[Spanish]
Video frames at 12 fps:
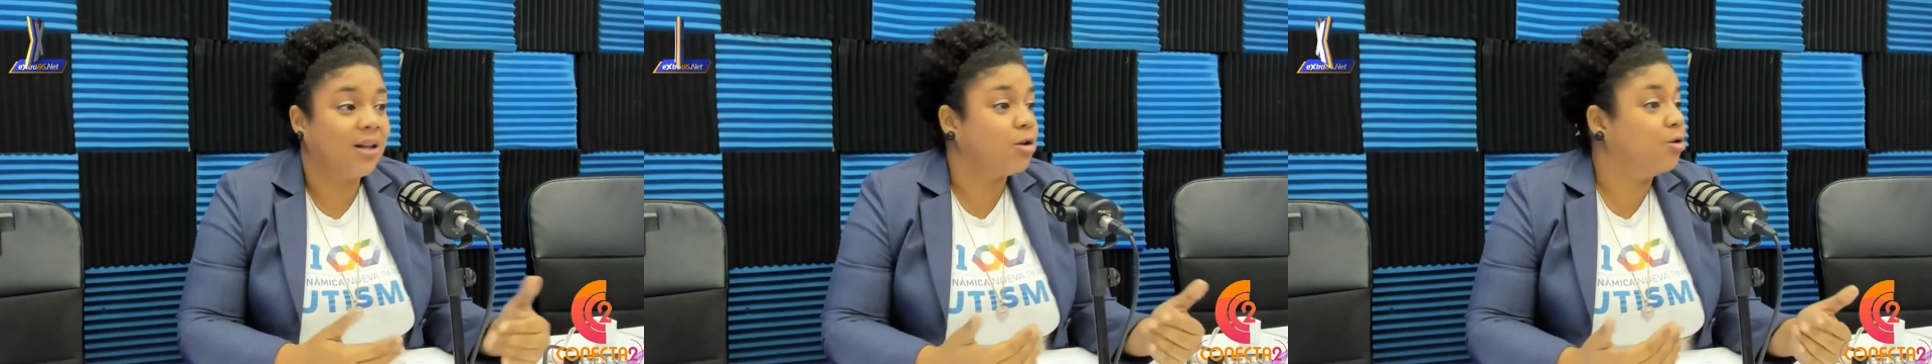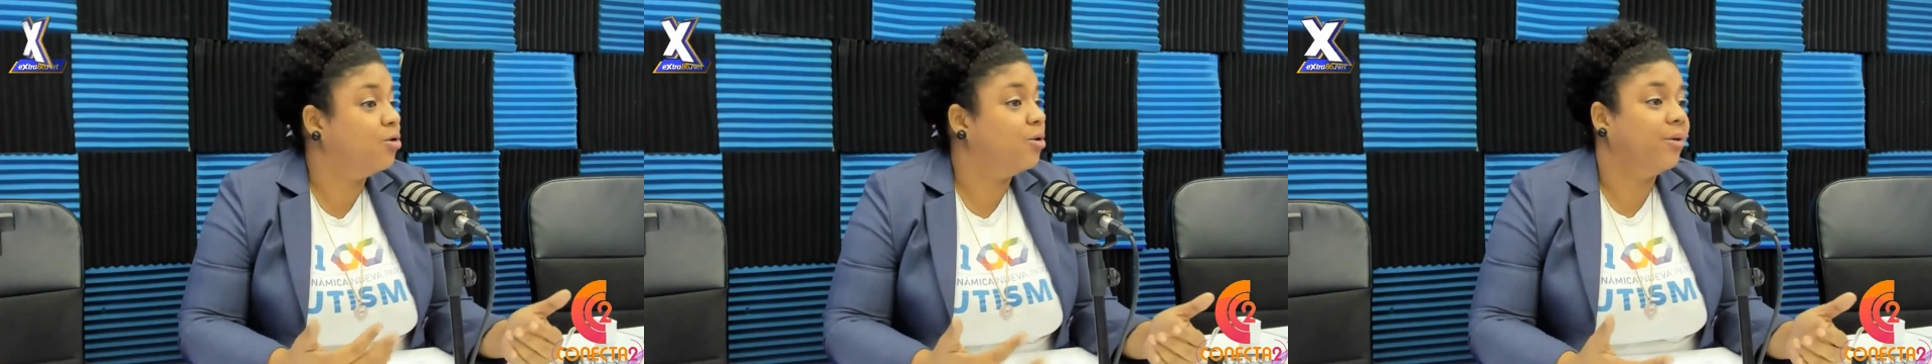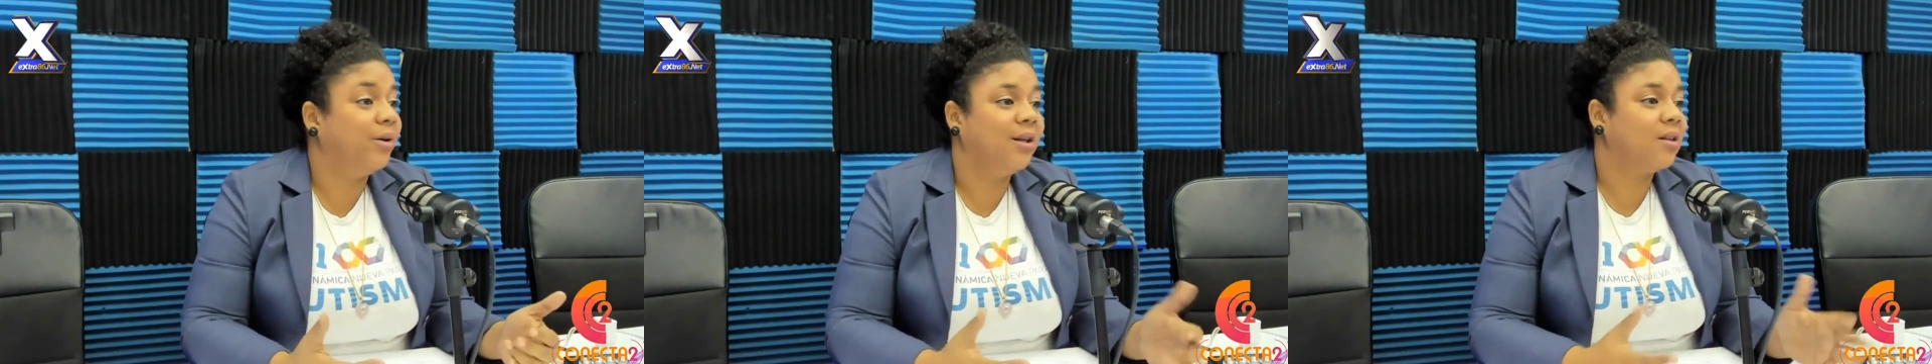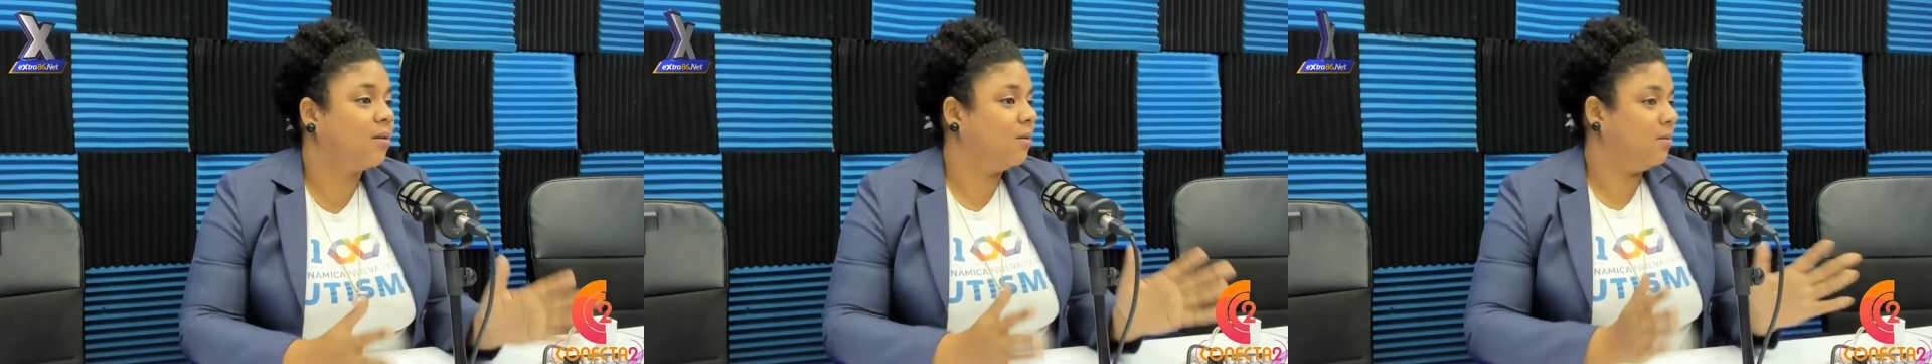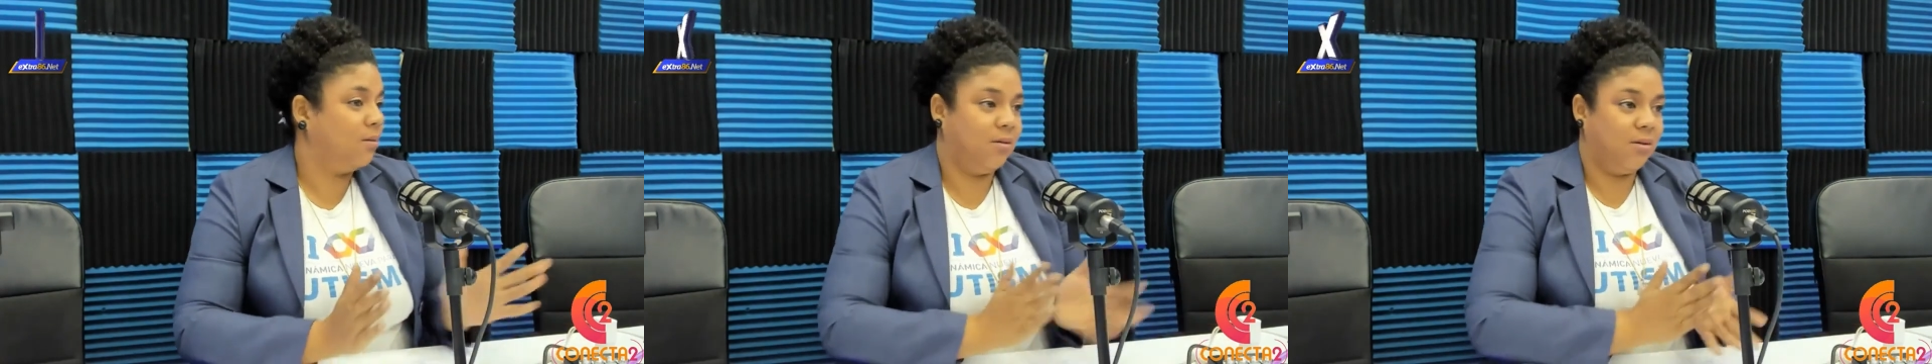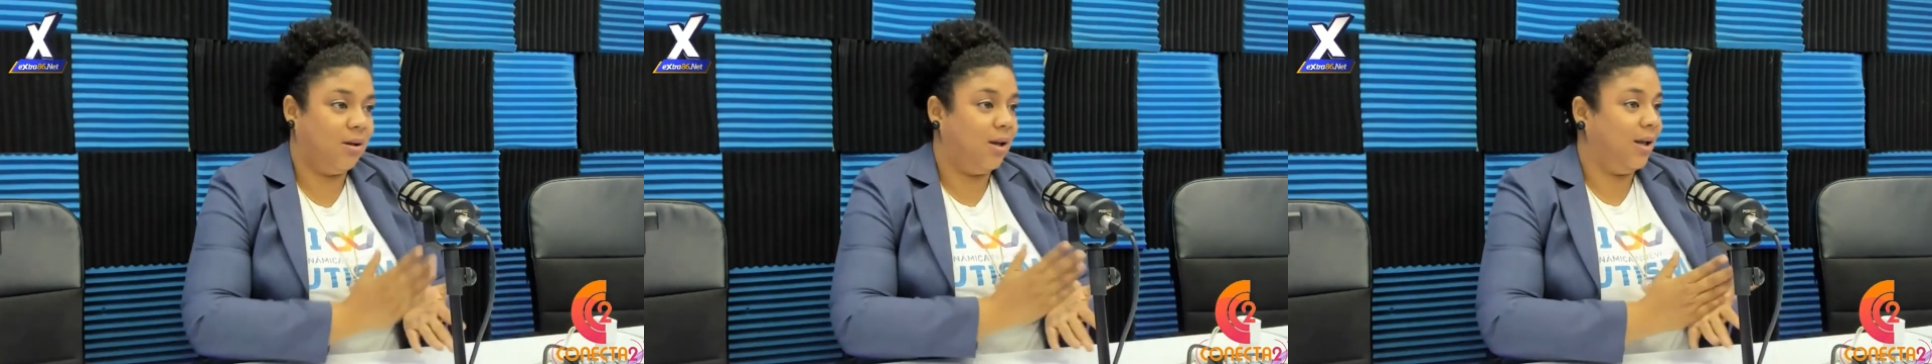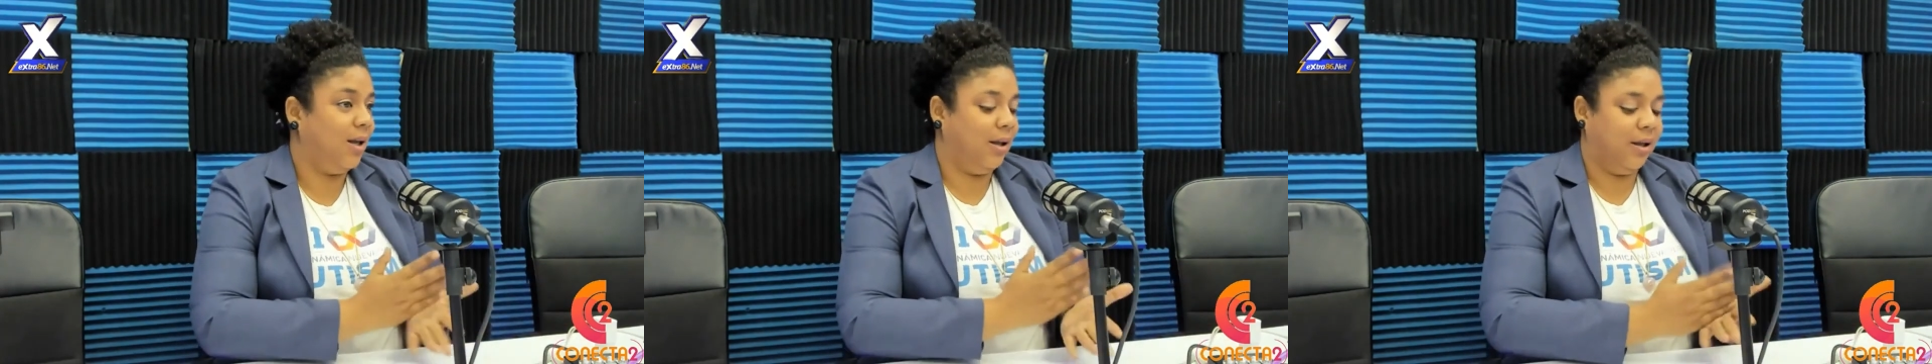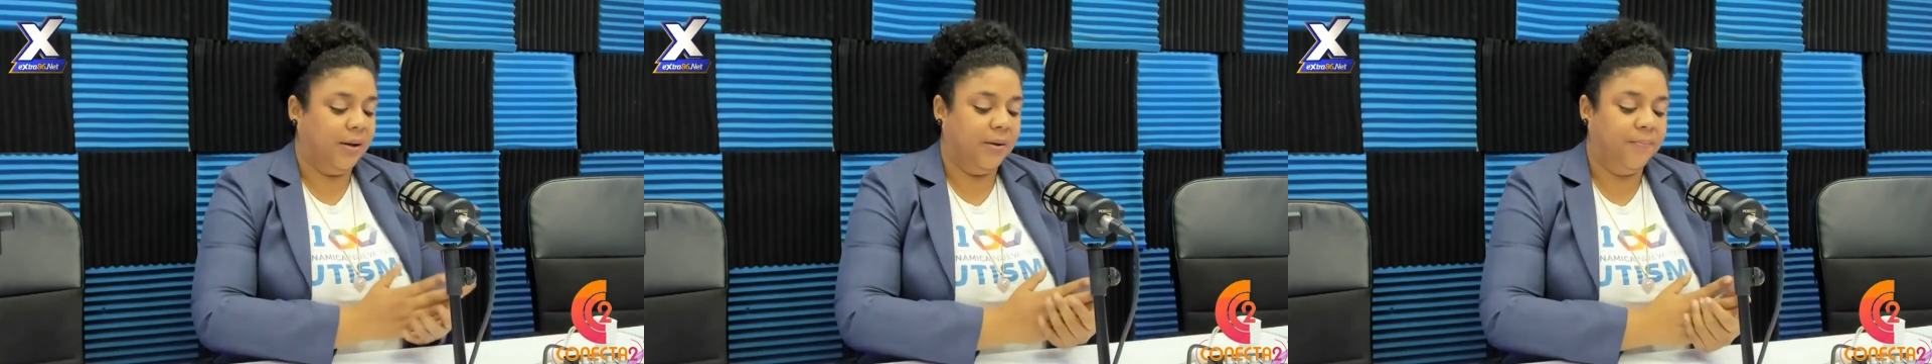esto no es,
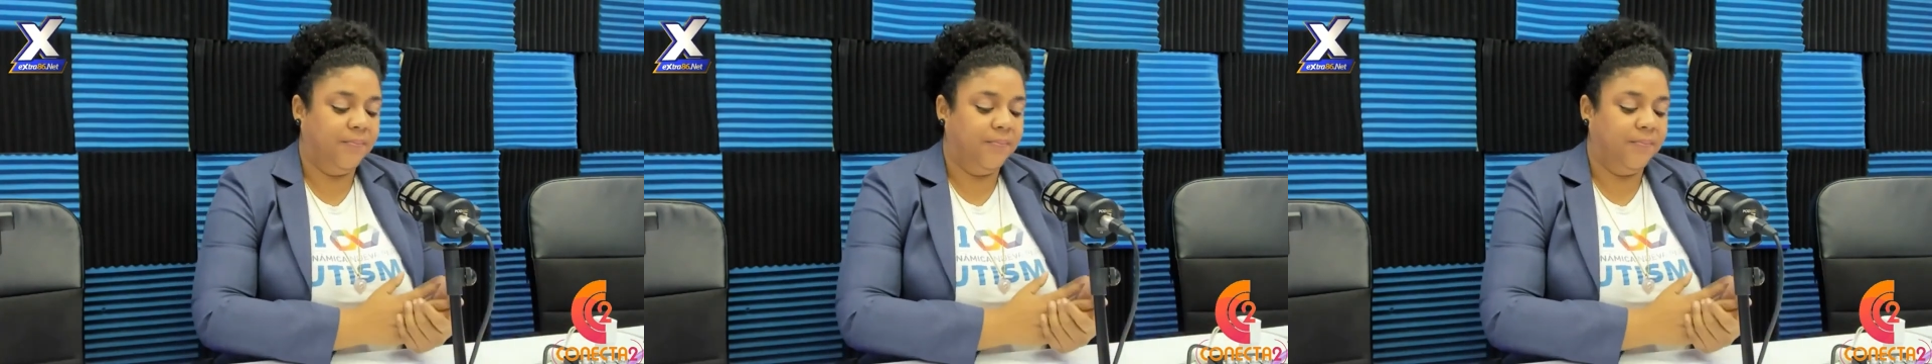eh,